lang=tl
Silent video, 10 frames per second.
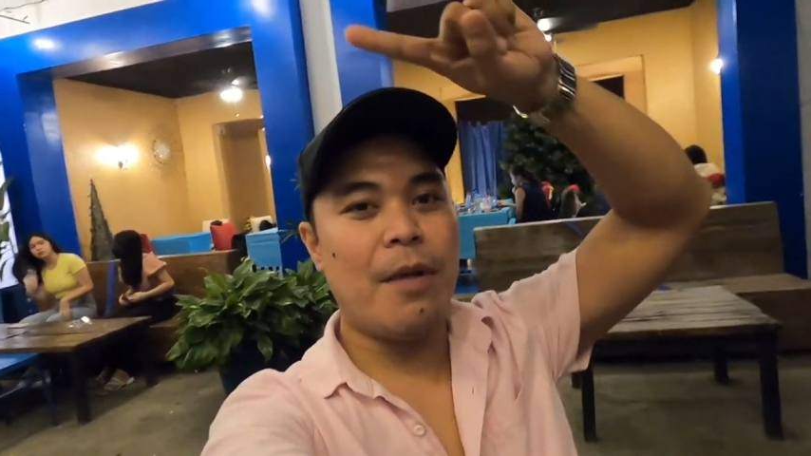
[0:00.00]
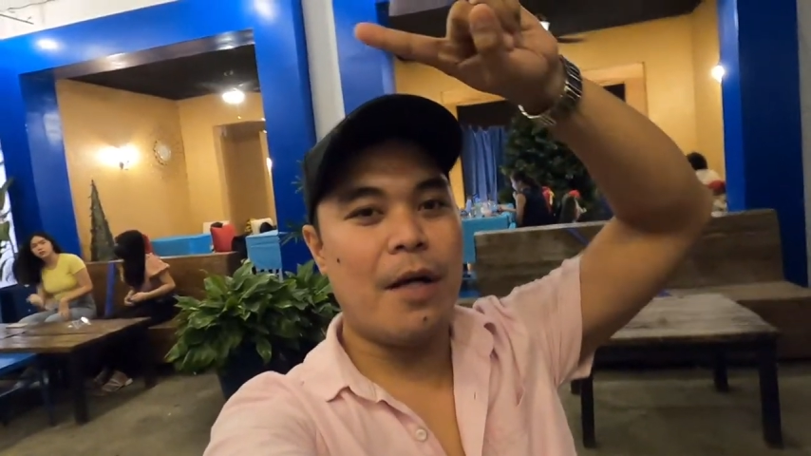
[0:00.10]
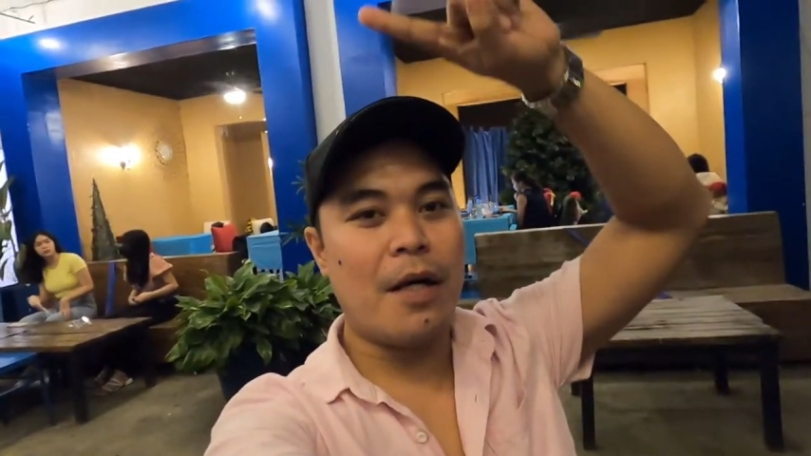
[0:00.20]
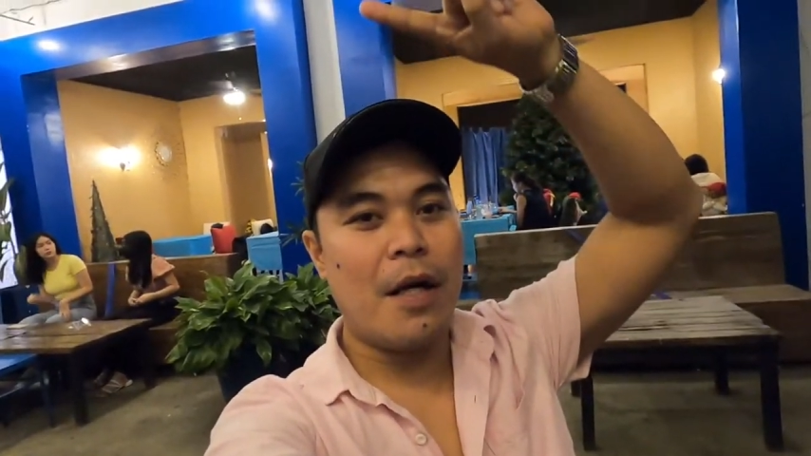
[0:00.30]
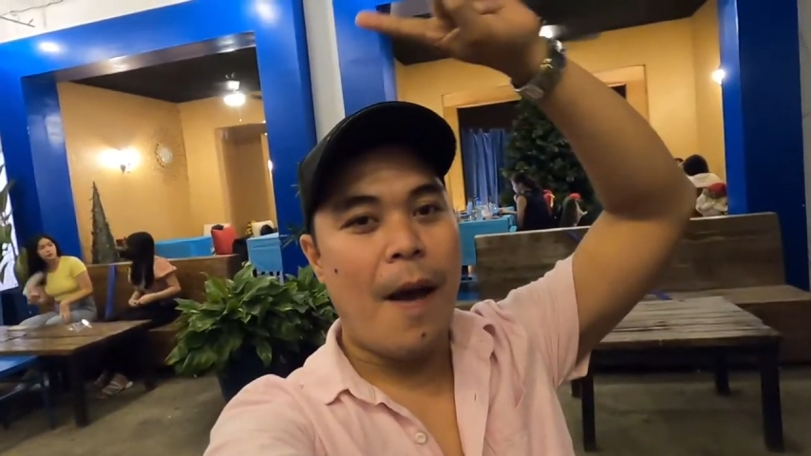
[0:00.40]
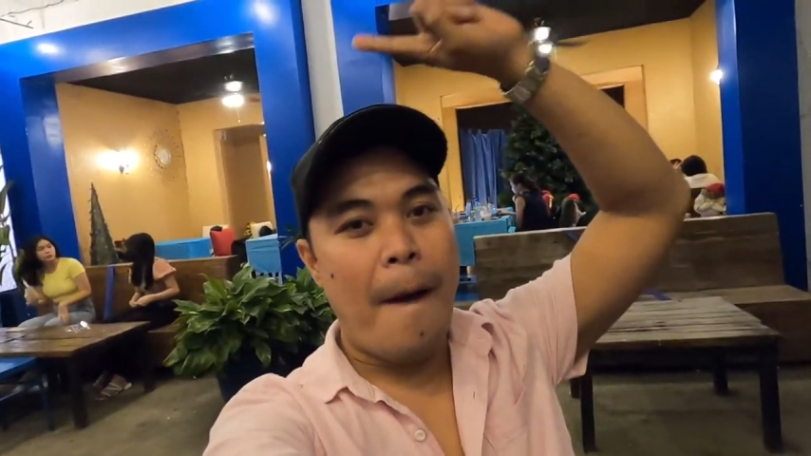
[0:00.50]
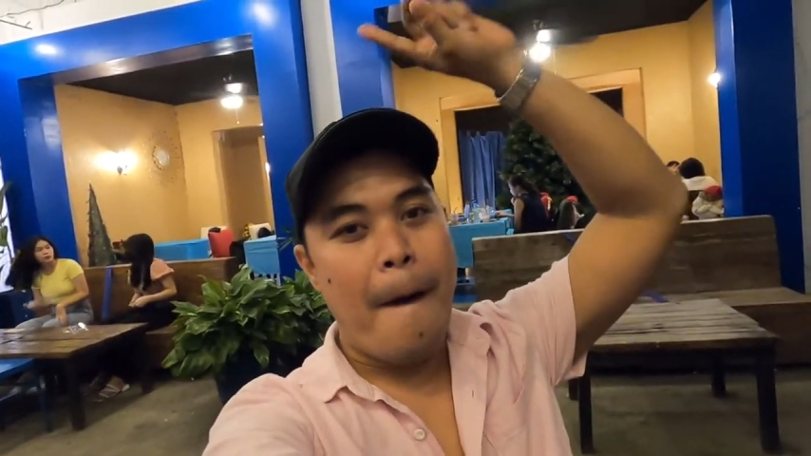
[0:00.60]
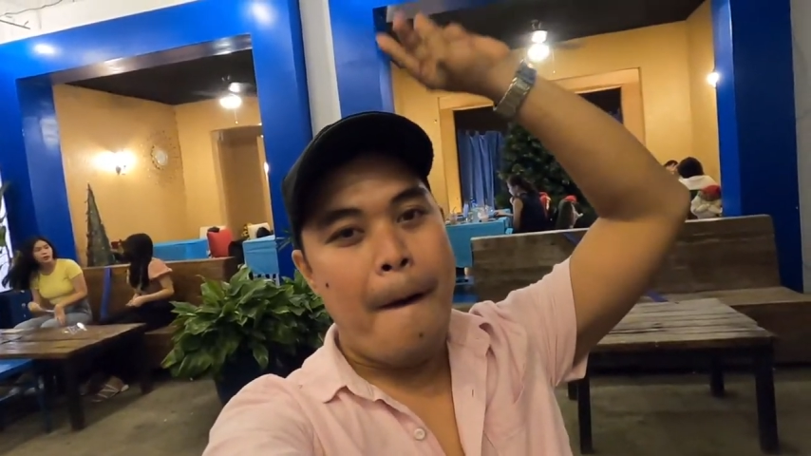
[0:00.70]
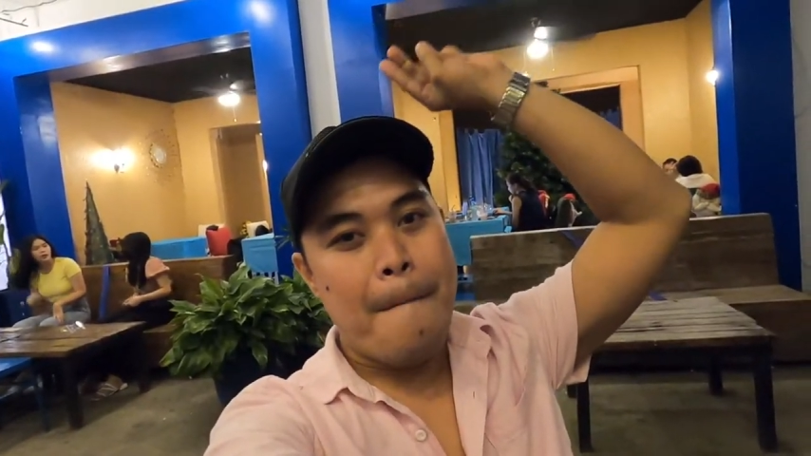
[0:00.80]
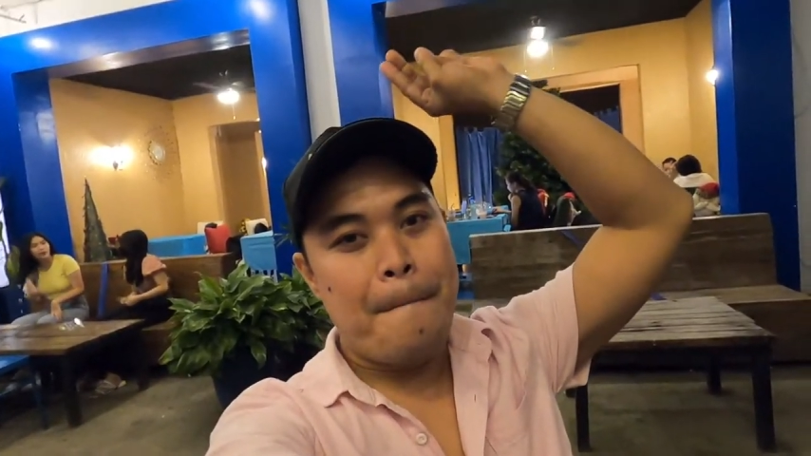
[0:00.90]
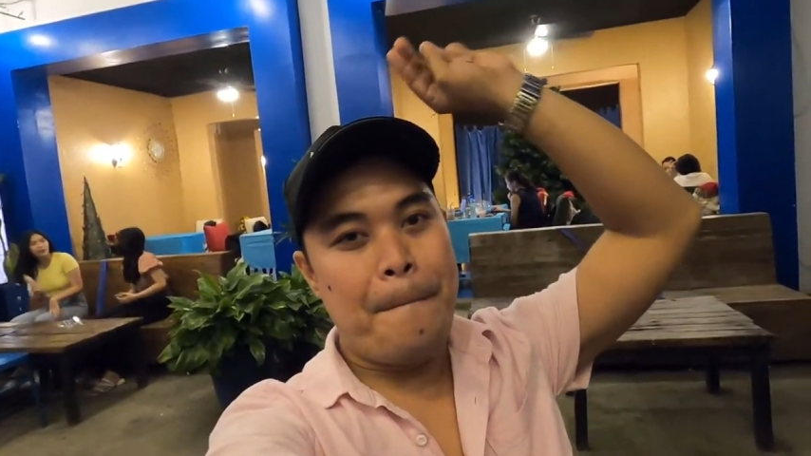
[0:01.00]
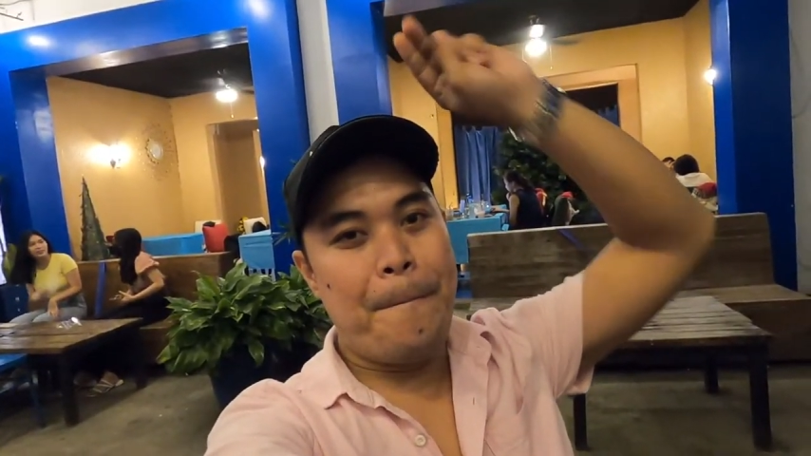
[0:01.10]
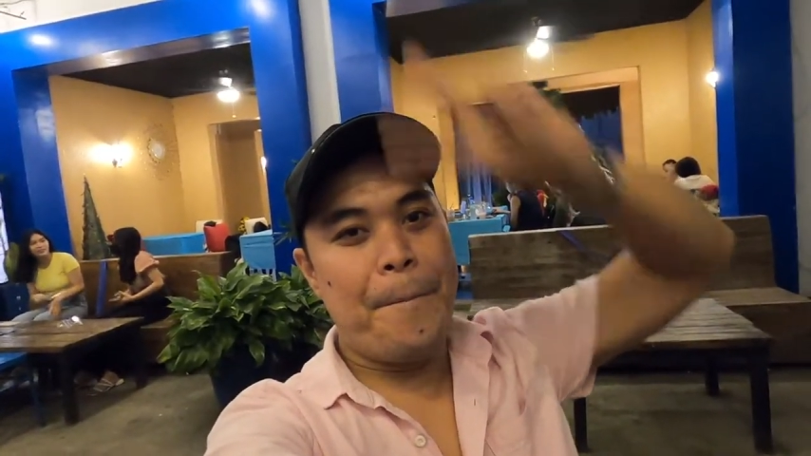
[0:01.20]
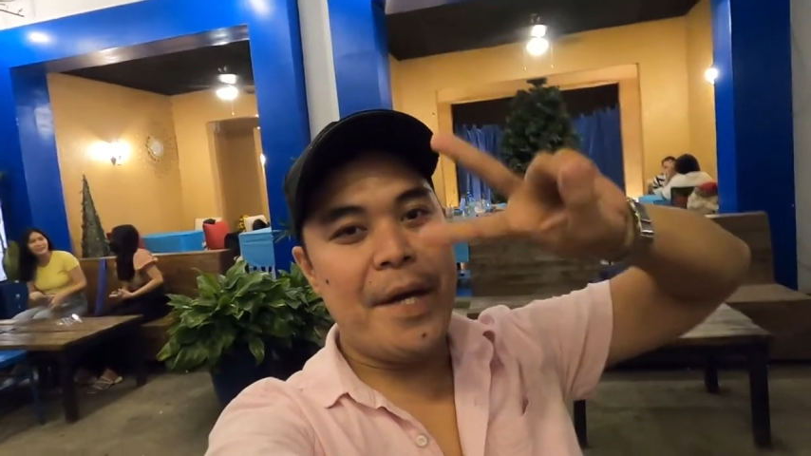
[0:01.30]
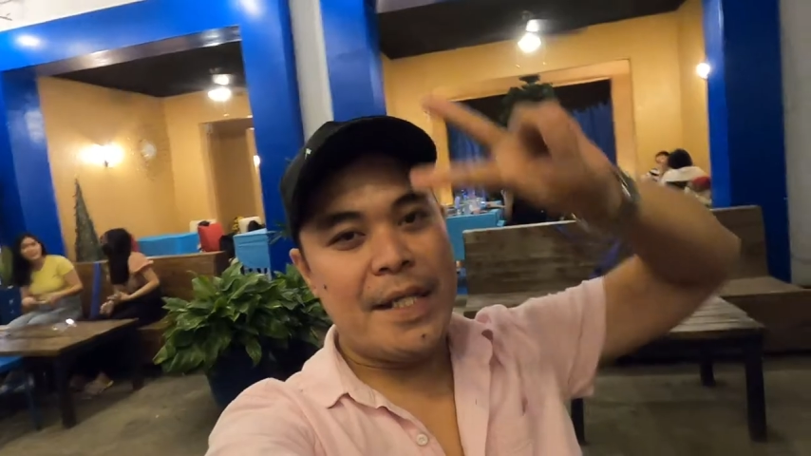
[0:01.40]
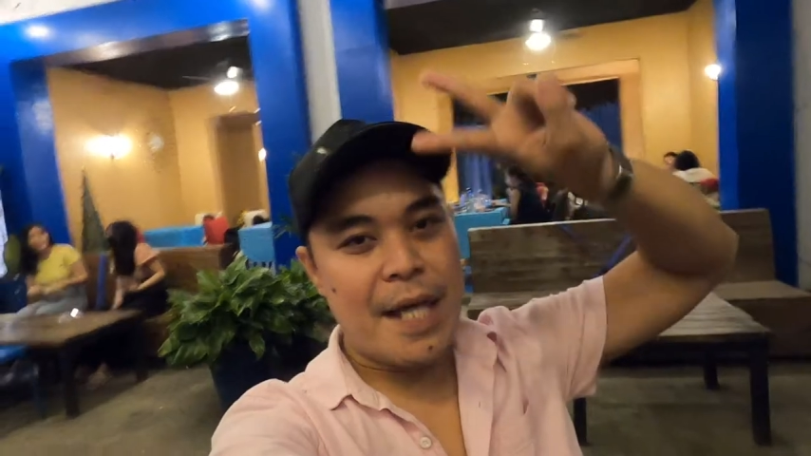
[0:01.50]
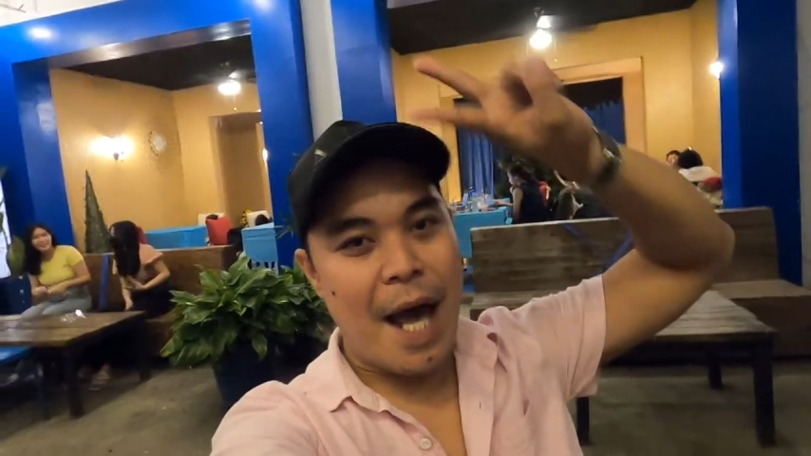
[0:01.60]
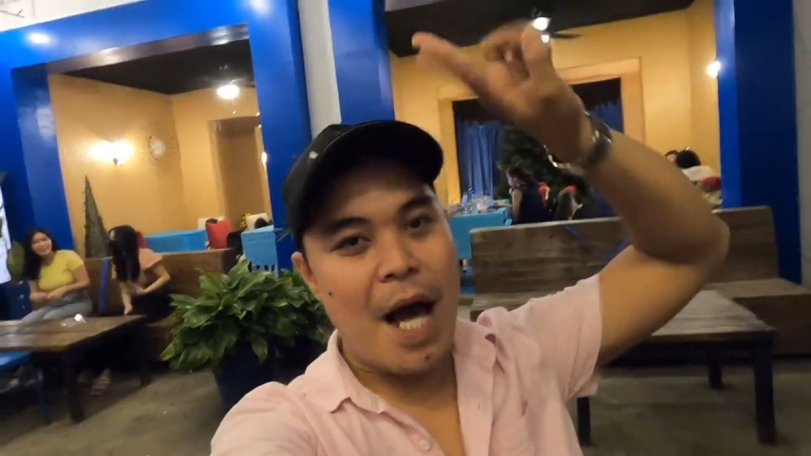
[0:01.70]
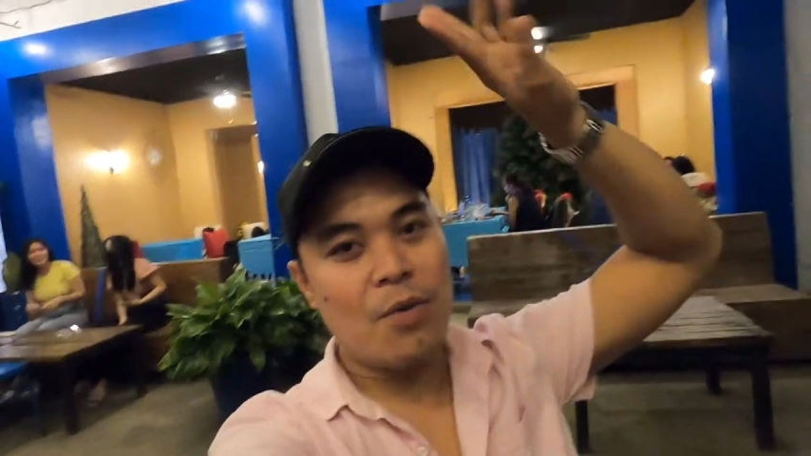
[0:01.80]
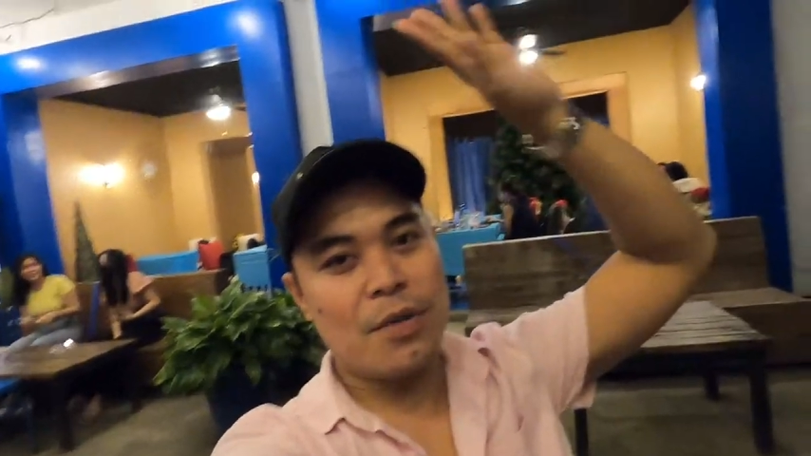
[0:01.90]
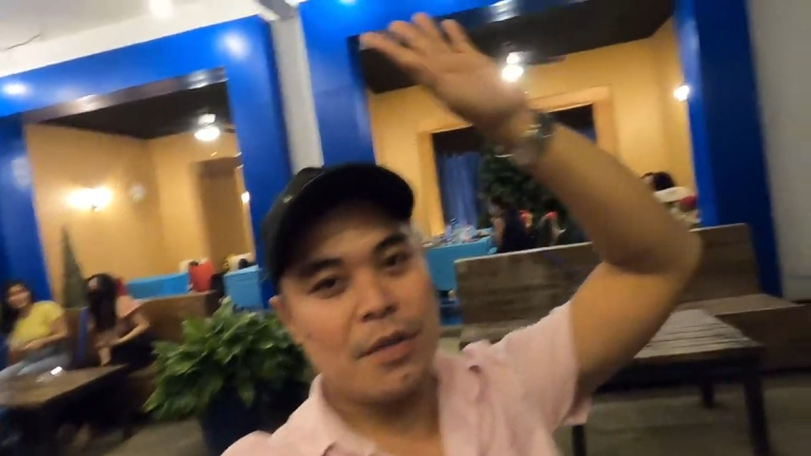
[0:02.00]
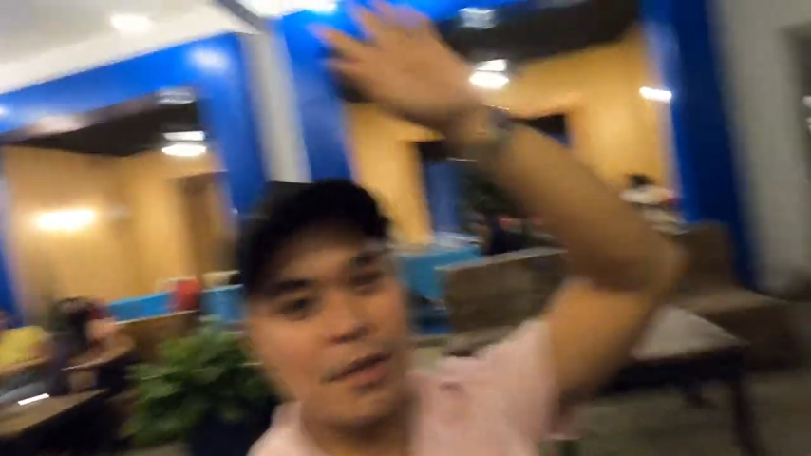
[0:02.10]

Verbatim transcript: vlog. Peace out!